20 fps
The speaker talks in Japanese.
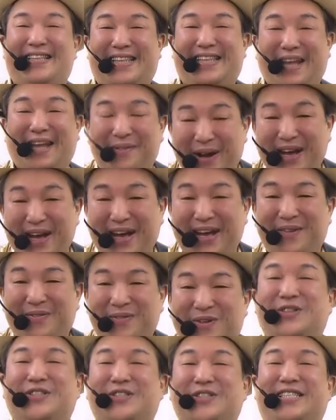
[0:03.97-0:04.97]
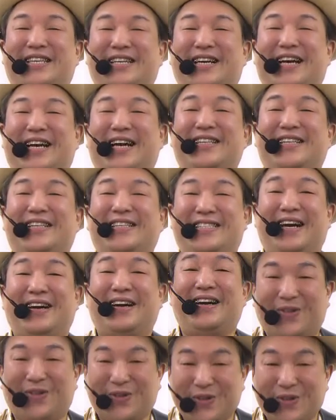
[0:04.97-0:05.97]
出前牧師カンちゃん
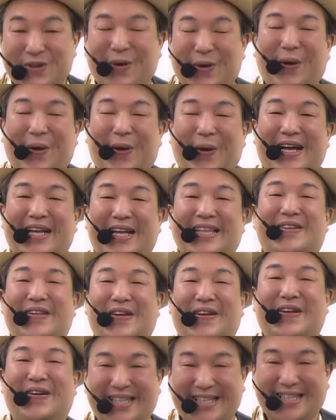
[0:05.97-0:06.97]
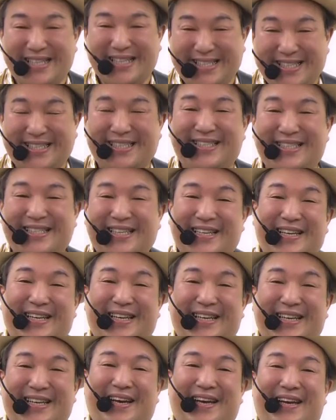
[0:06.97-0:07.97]
こと菅野直樹です。
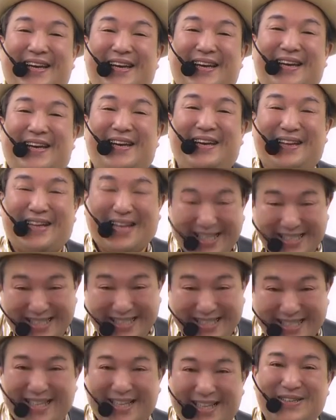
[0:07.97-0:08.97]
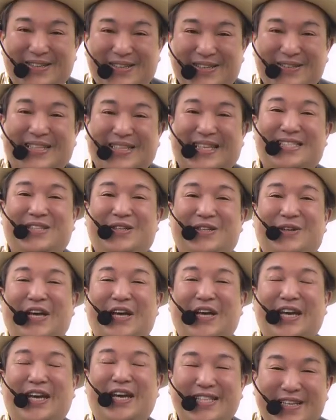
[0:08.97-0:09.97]
カンチャンネル私のお部
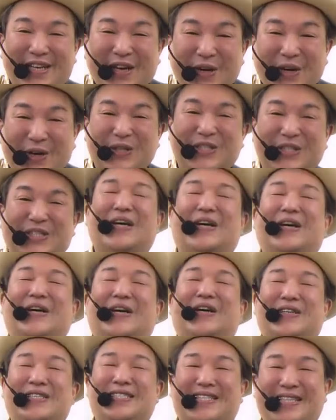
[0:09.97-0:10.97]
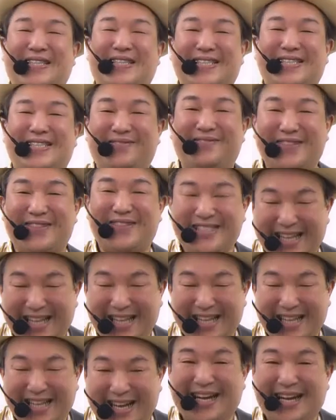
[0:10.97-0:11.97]
屋にようこそお越しくださいました。
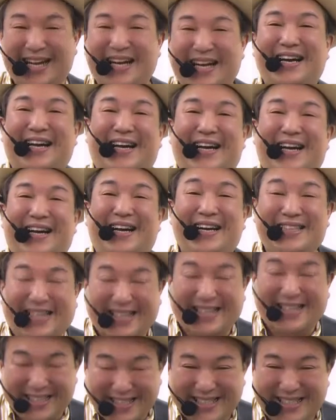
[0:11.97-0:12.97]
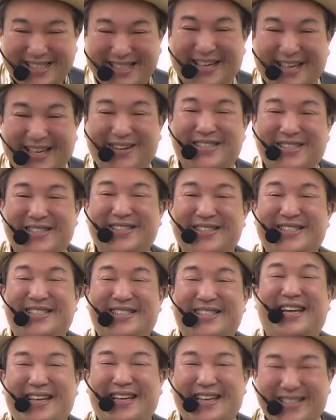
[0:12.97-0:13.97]
楽しい時間を過ごし
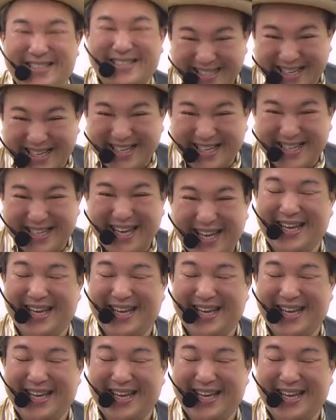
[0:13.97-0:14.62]
てくださいね。